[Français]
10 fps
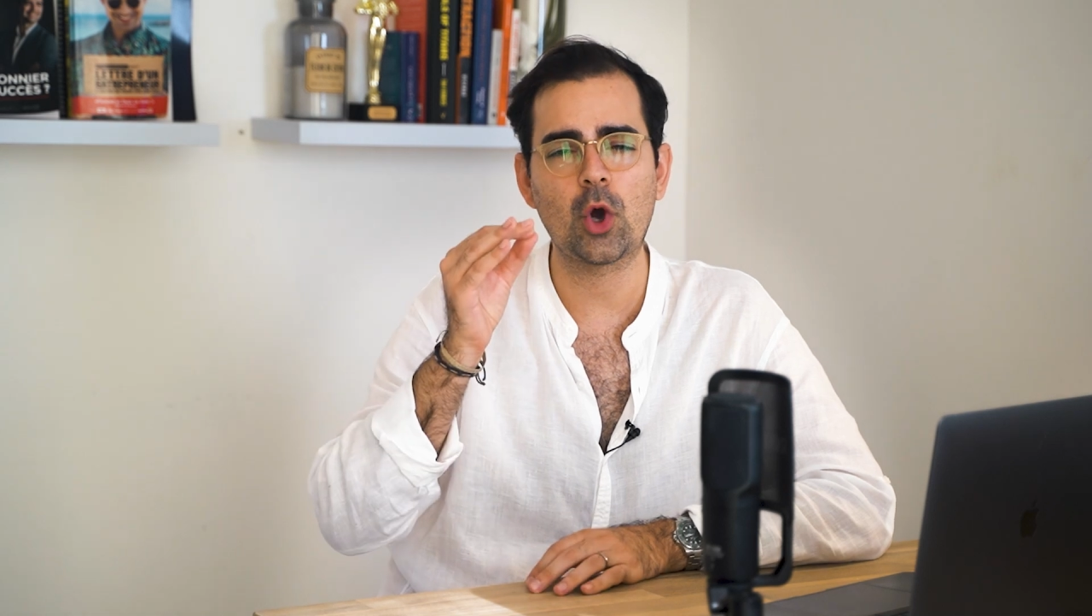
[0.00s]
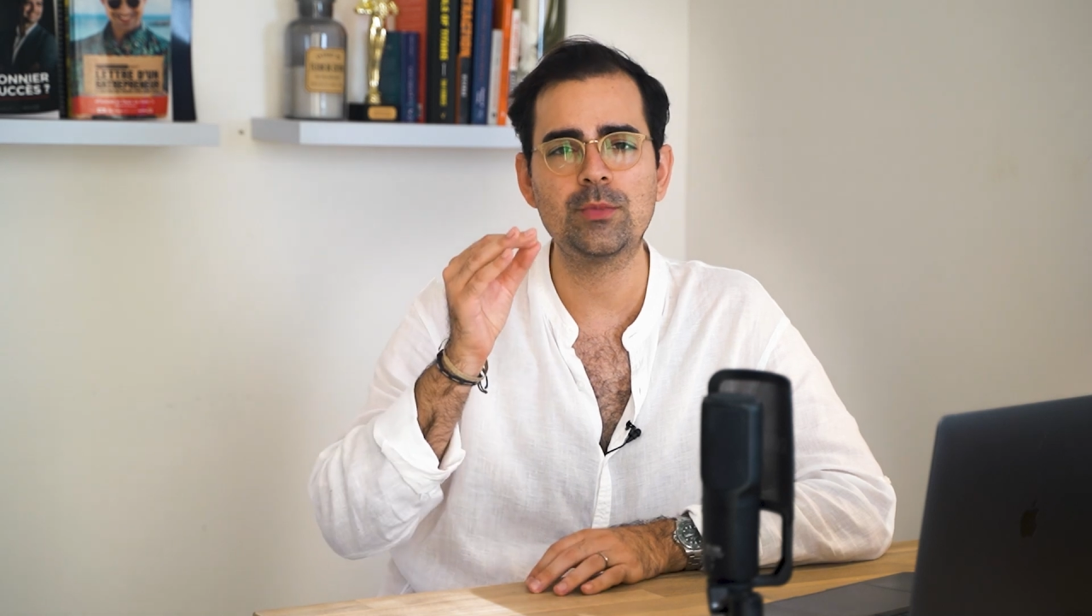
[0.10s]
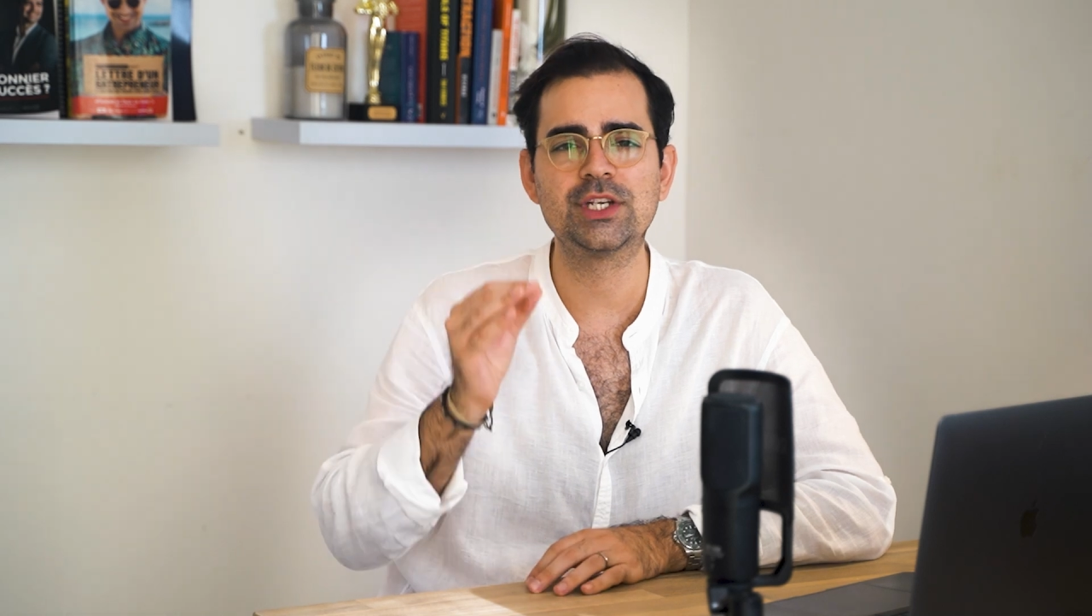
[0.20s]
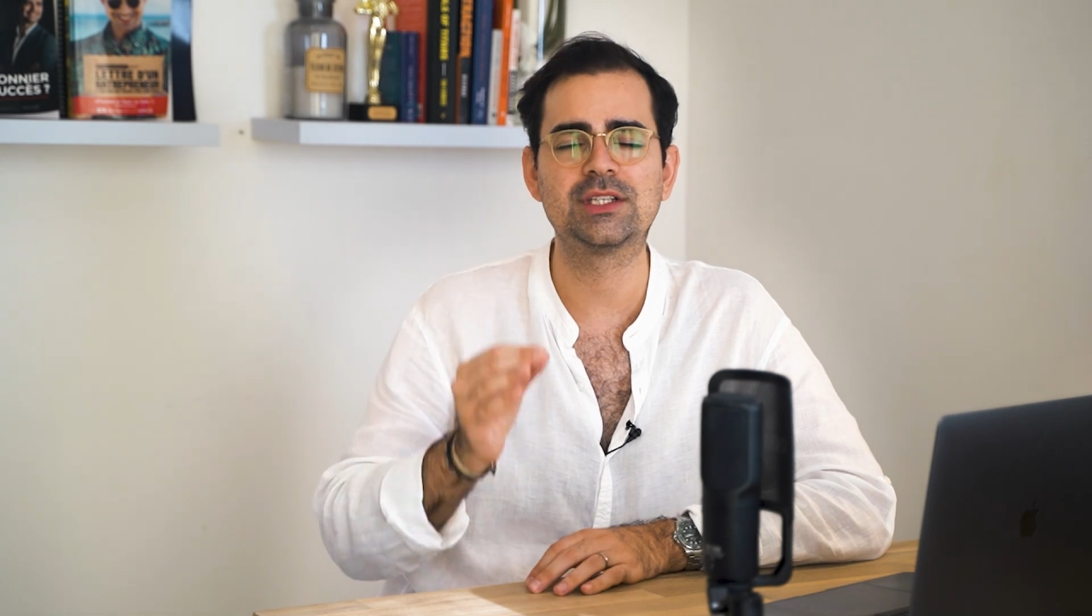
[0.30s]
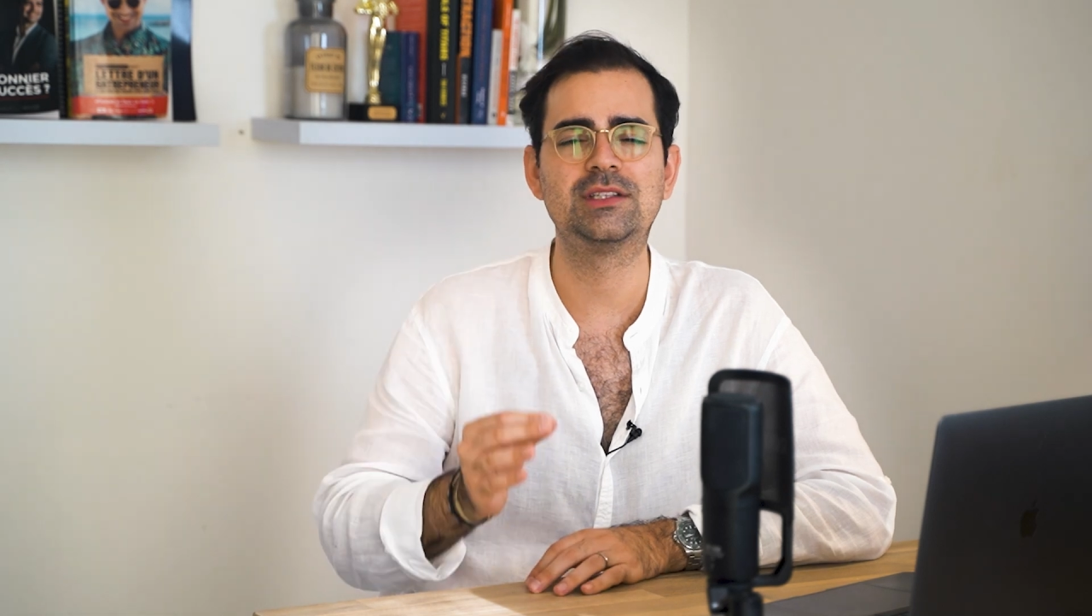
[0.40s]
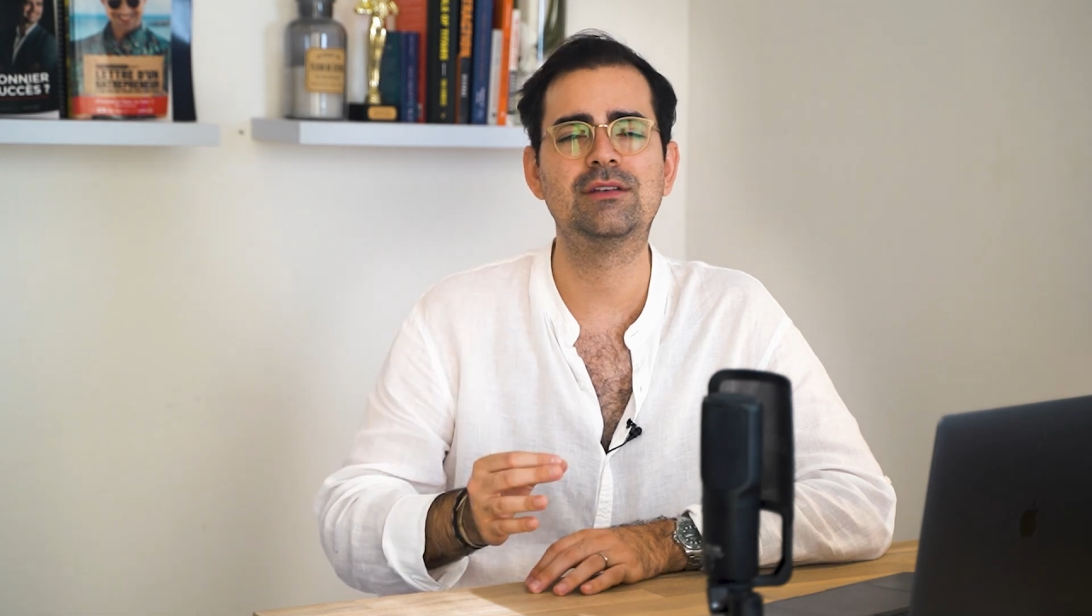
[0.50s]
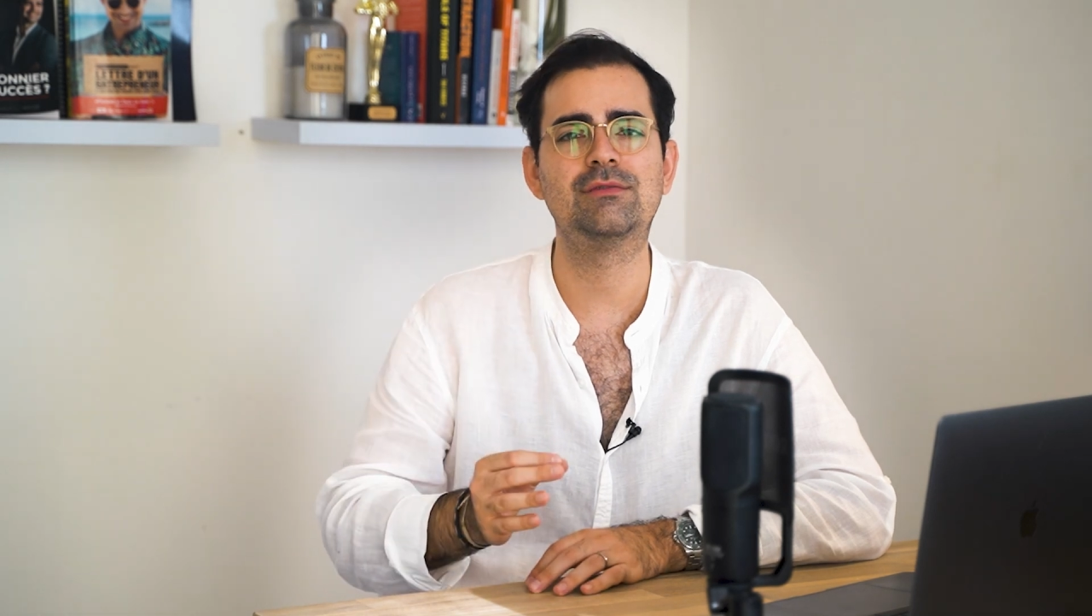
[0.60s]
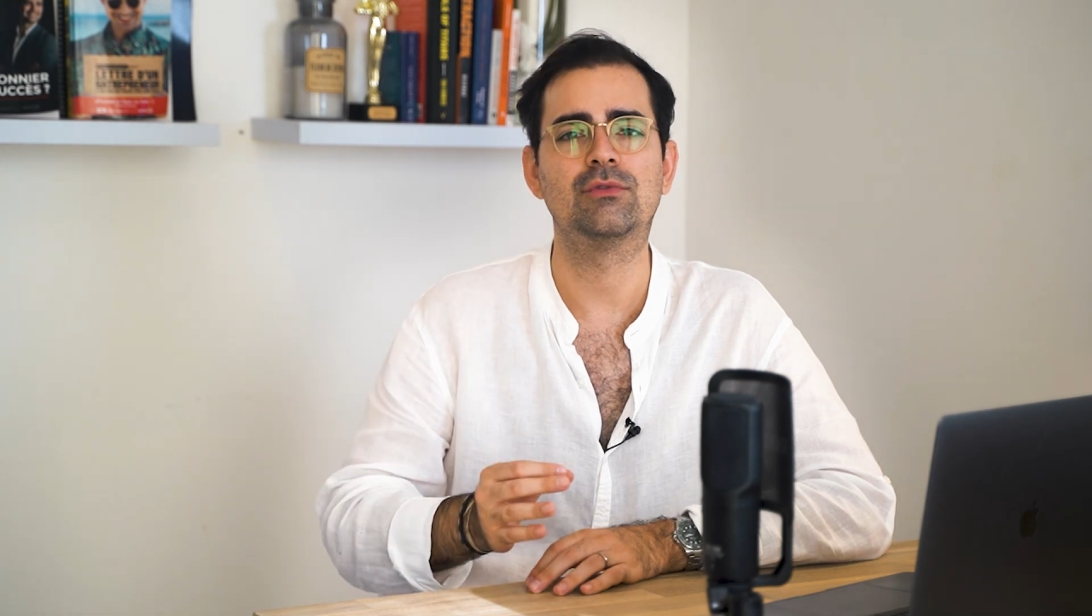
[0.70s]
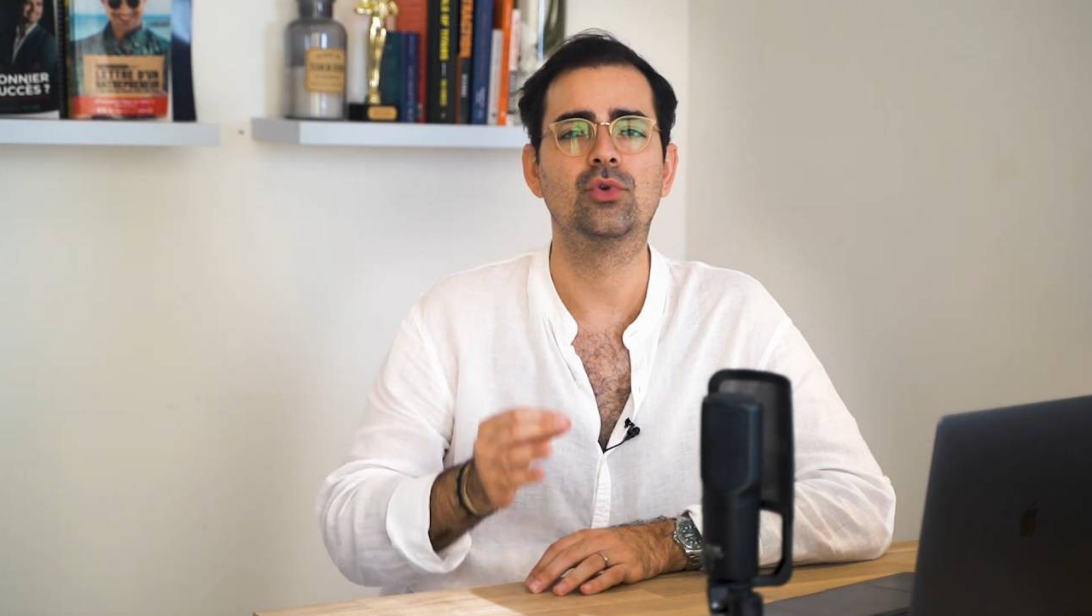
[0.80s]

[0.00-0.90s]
objective